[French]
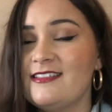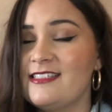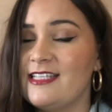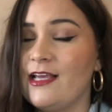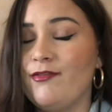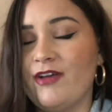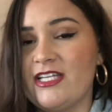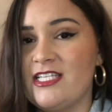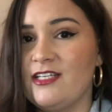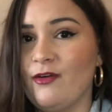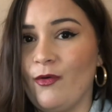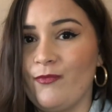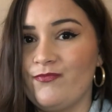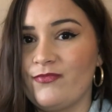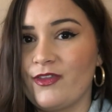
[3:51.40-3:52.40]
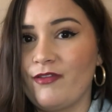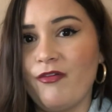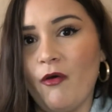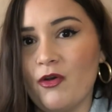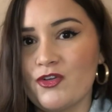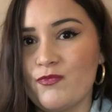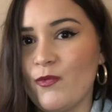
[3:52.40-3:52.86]
c'est fatigant.
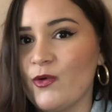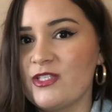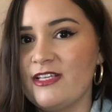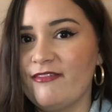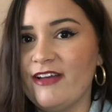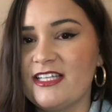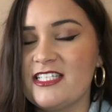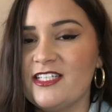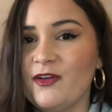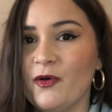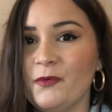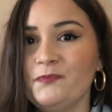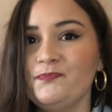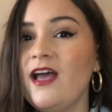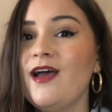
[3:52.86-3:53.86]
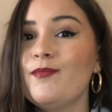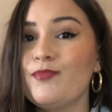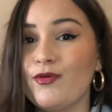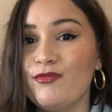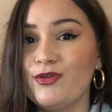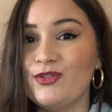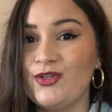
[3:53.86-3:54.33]
Franchement, c'est fatigant. Pour
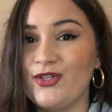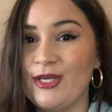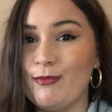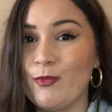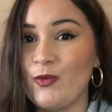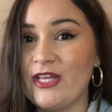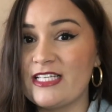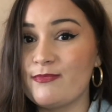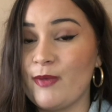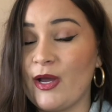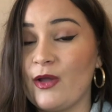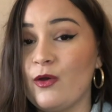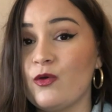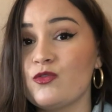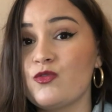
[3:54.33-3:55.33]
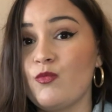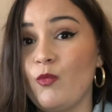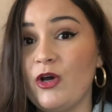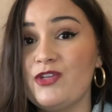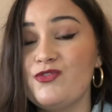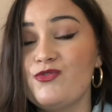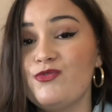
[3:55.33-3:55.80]
vous donner mon expérience,
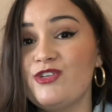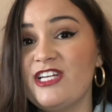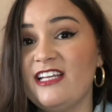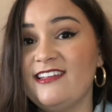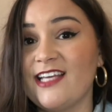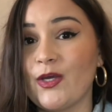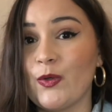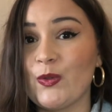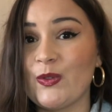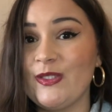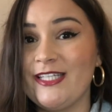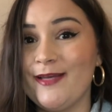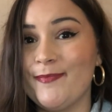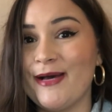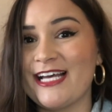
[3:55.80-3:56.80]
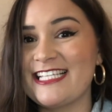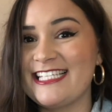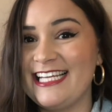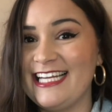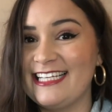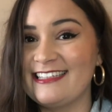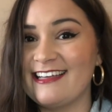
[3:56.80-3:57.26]
moi du coup j'ai été recrutée par
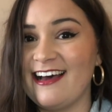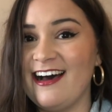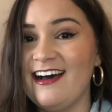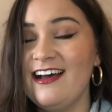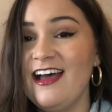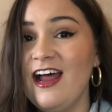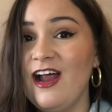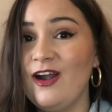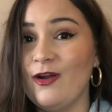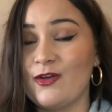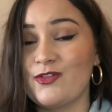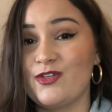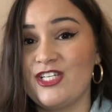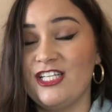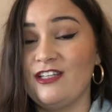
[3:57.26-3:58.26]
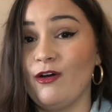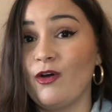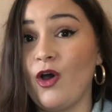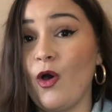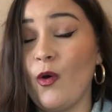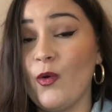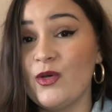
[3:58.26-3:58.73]
Selectra lorsque j'étais
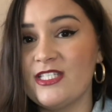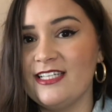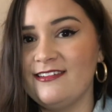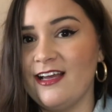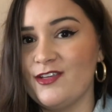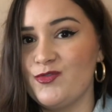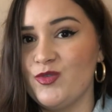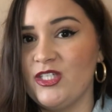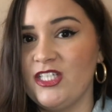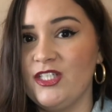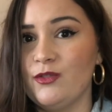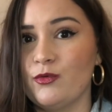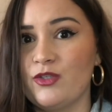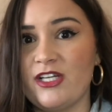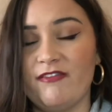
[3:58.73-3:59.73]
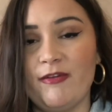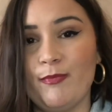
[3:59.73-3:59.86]
encore aux États-Unis, donc j'avais